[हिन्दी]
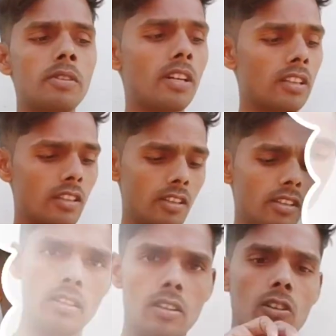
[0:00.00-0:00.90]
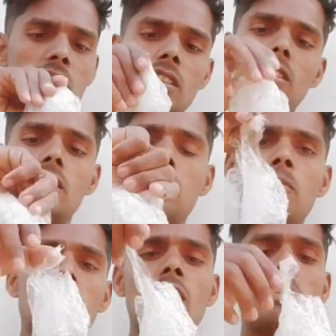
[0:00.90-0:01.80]
भी निकालते हैं और
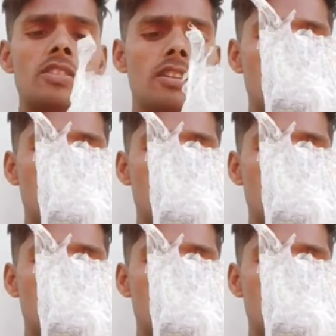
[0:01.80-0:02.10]
इसके अंदर प्लास्टिक है